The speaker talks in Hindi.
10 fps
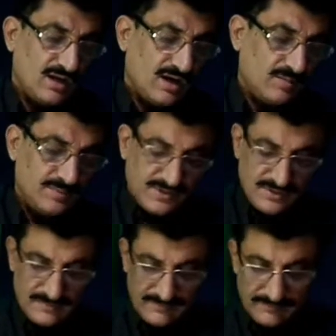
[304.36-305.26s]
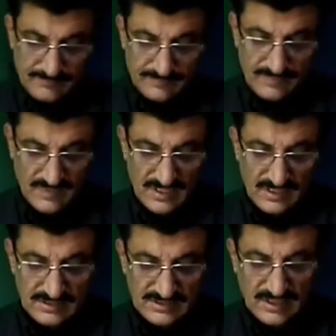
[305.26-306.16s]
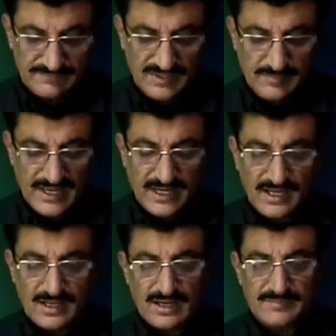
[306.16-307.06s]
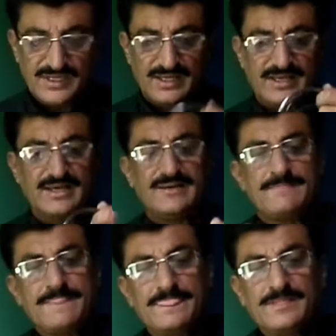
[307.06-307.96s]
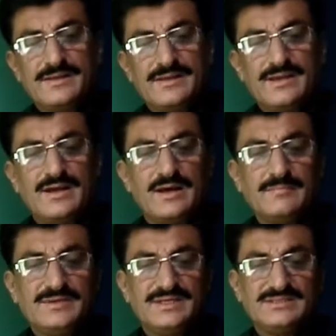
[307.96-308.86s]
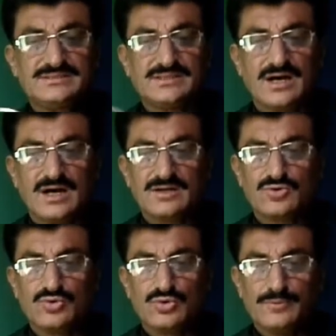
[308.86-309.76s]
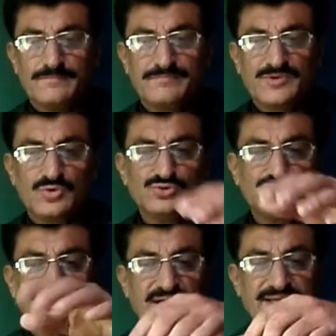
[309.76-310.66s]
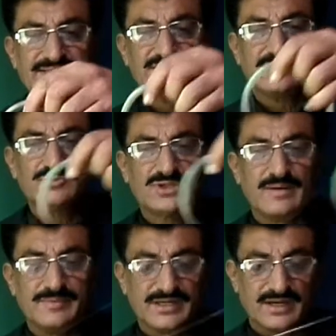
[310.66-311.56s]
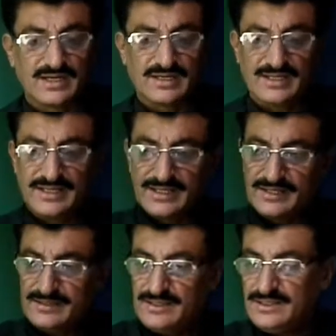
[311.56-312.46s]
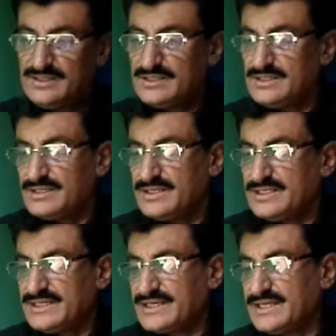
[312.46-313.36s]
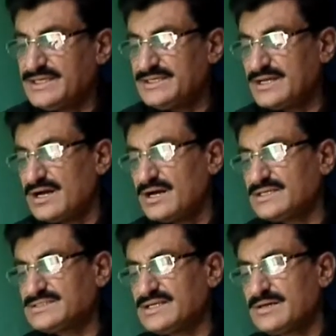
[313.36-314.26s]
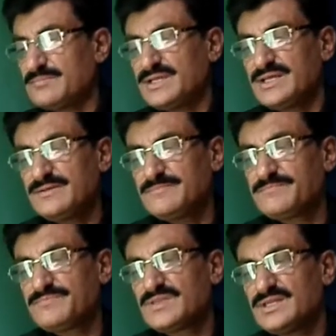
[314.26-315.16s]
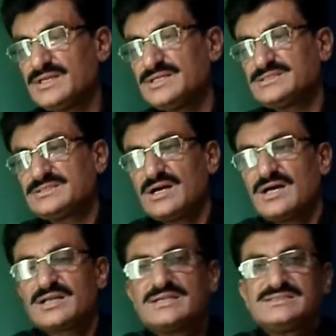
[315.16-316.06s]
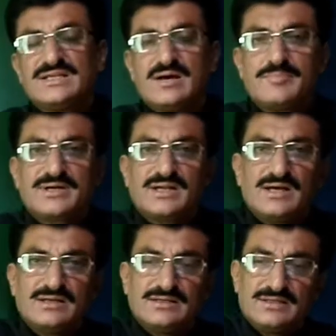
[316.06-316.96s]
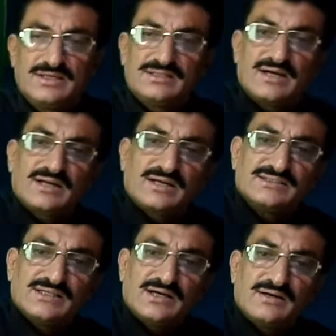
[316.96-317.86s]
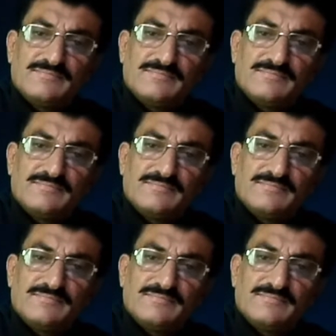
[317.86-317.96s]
अब सबसे पहला काम ये है कि हम इस तार को उस साइज़ के मुताबिक काट लेंगे ये देखें यहाँ से हमने इस तार का सिरा पकड़ा ये तार का सिरा